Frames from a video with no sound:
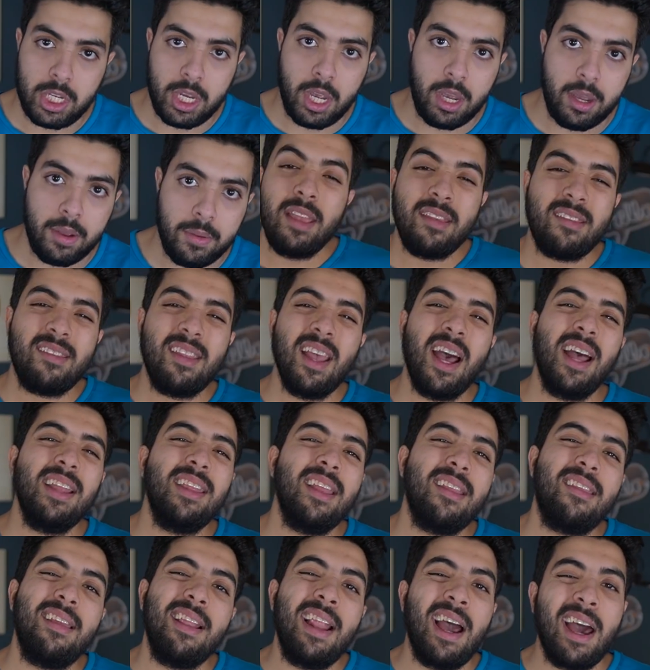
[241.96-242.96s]
اشياء
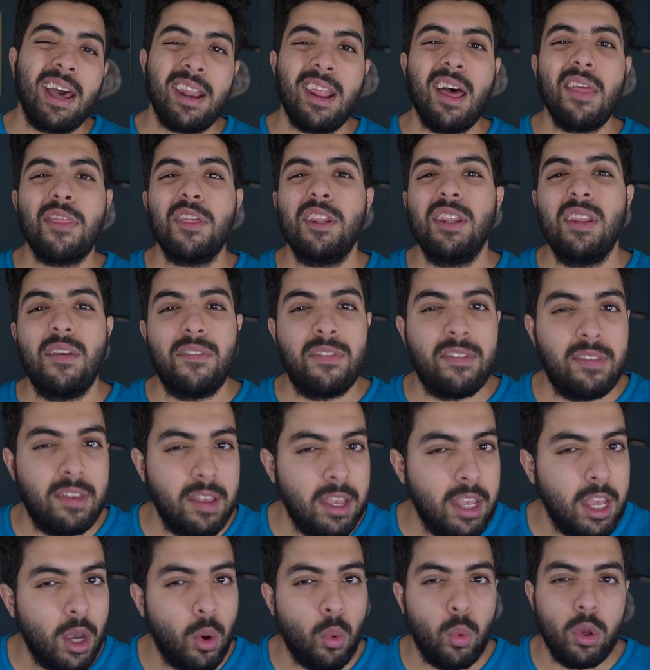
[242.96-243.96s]
ازدادت الاعراض
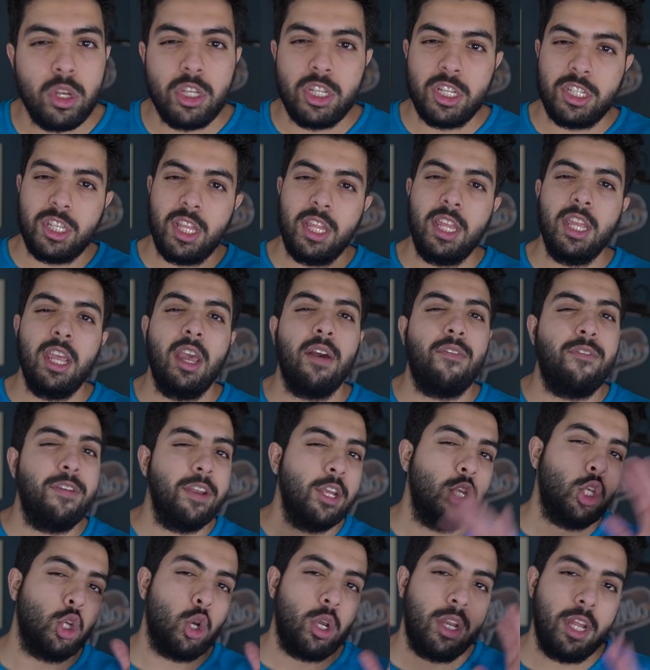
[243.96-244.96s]
النفسيه والجسديه
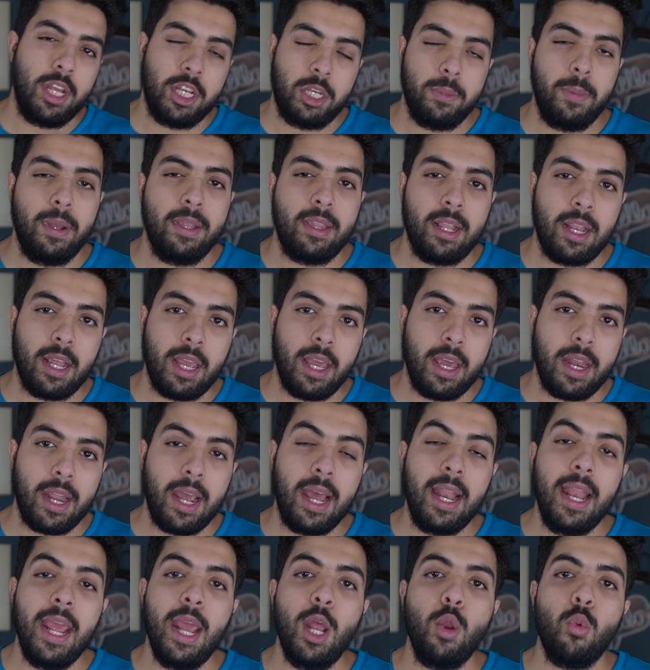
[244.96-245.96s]
في جون يا جماعه
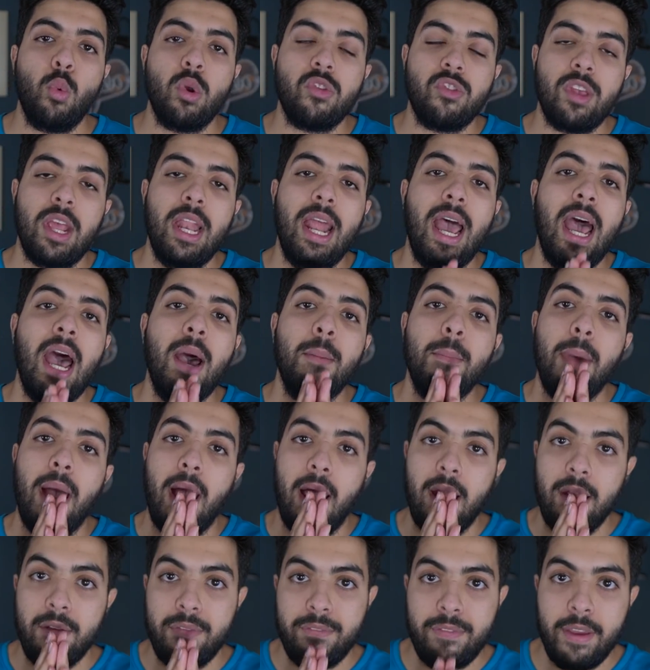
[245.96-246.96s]
الخير الين وصل عام
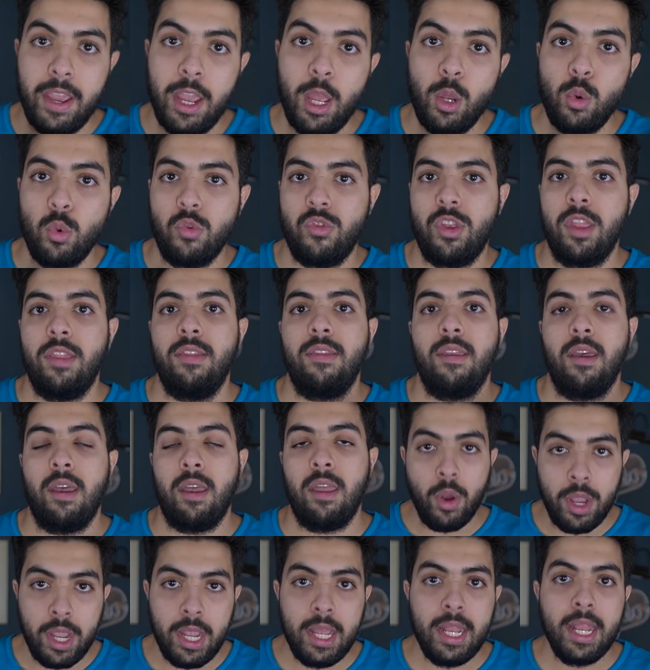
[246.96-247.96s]
2006
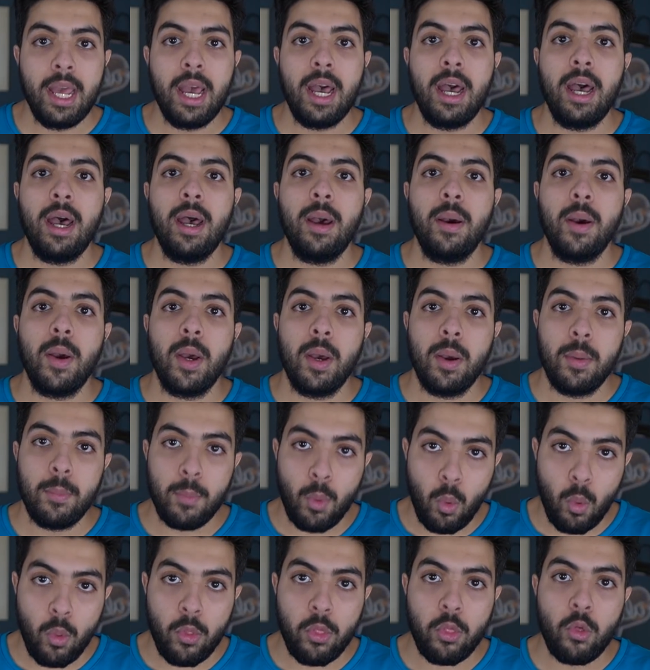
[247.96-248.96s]
وهنا
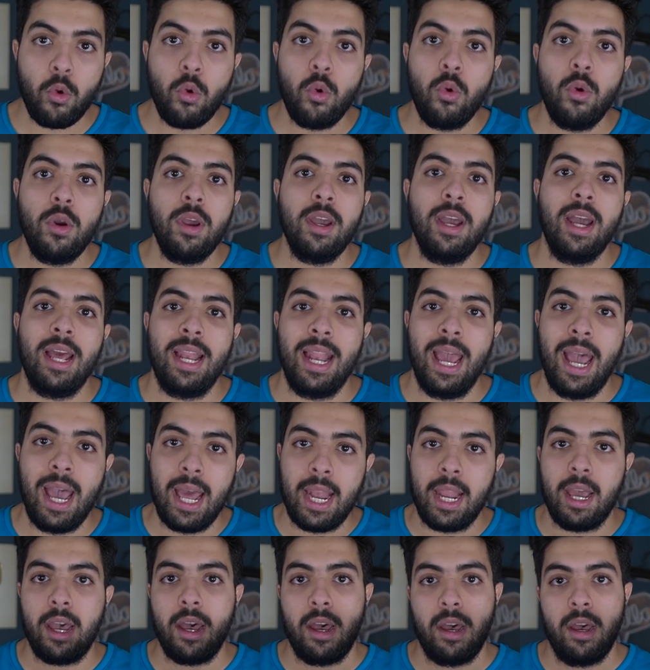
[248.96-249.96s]
موضوع
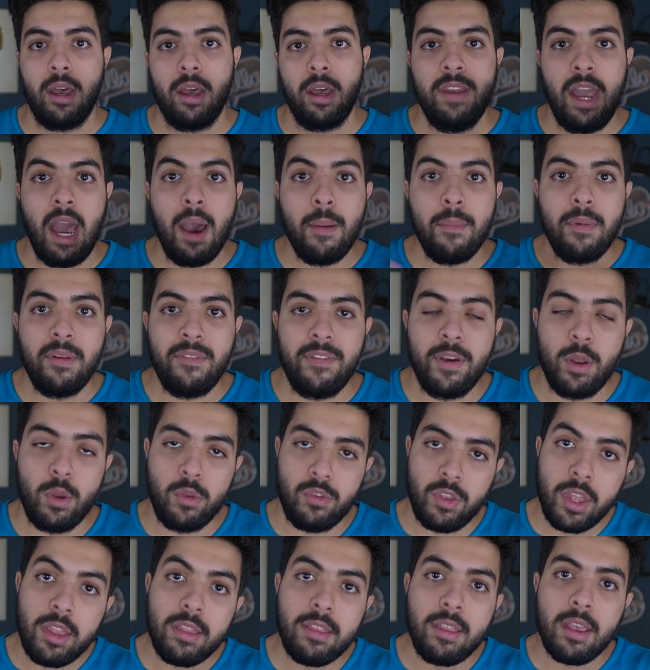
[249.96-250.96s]
الحلقة في عام
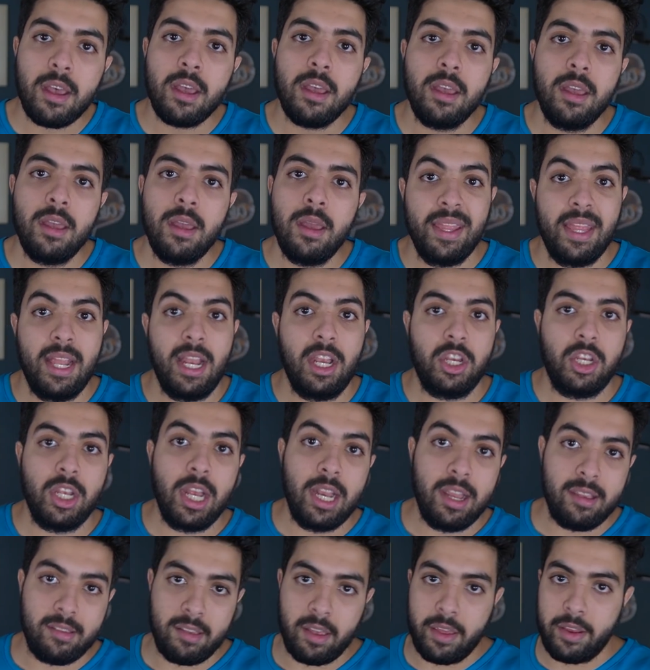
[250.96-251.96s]
2006 بعد
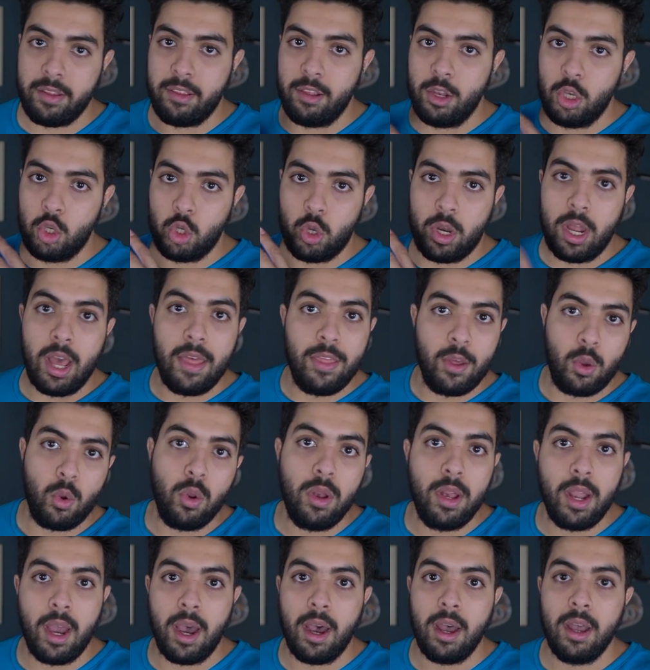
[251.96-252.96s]
الأشياء اللي صارت لجون هذه
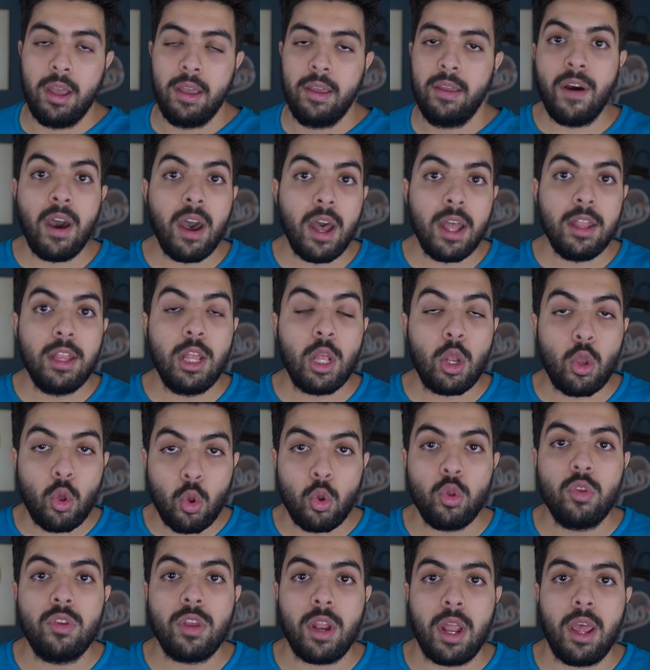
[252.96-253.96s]
كلها فقد
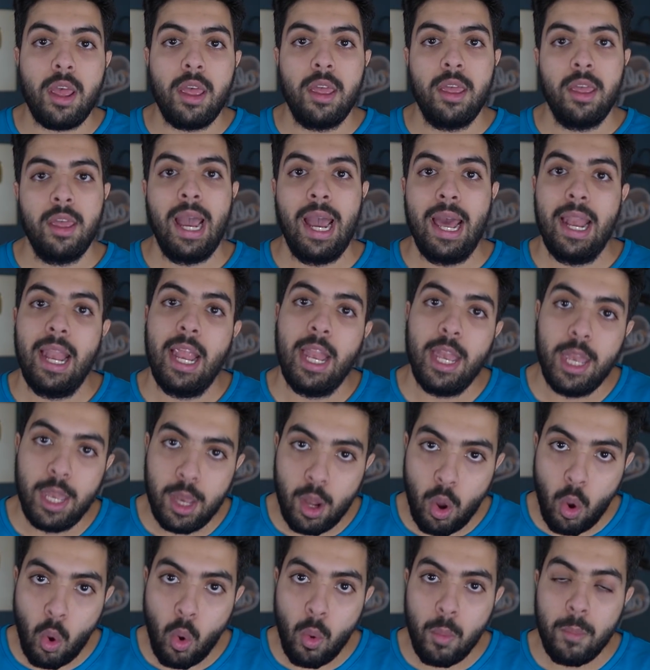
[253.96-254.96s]
القدرة على
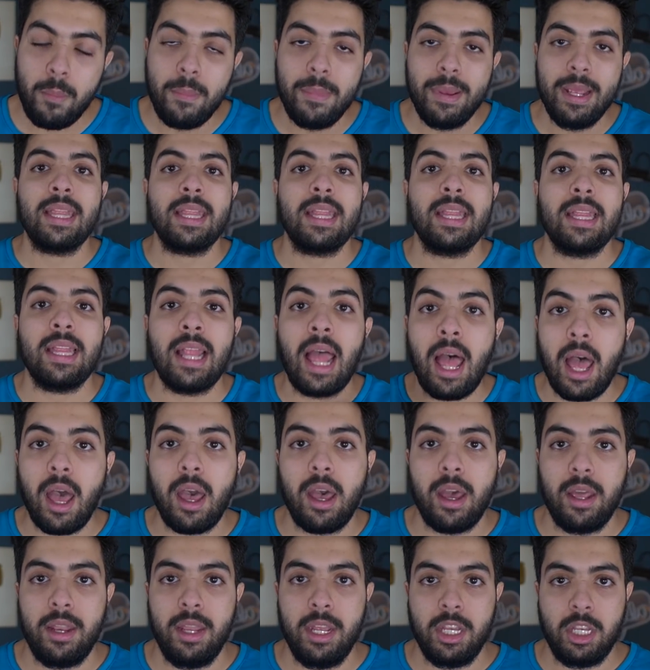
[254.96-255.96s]
النوم
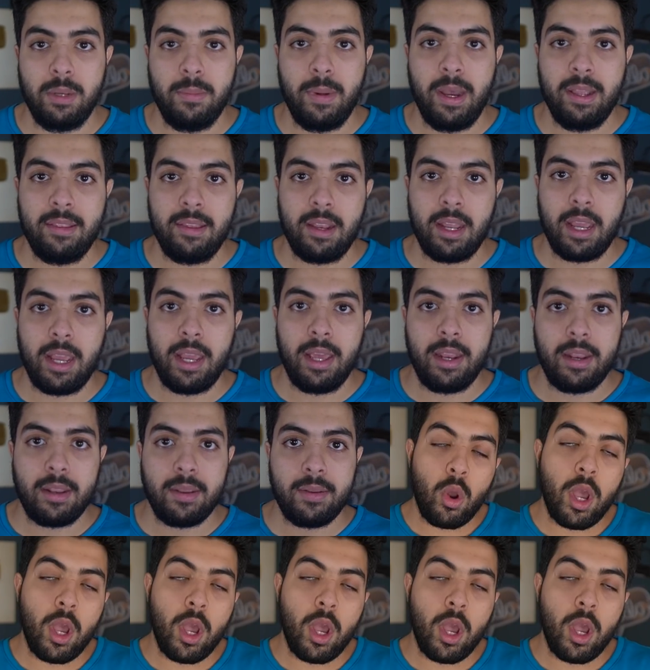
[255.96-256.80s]
إطلاقا يا جماعة الخير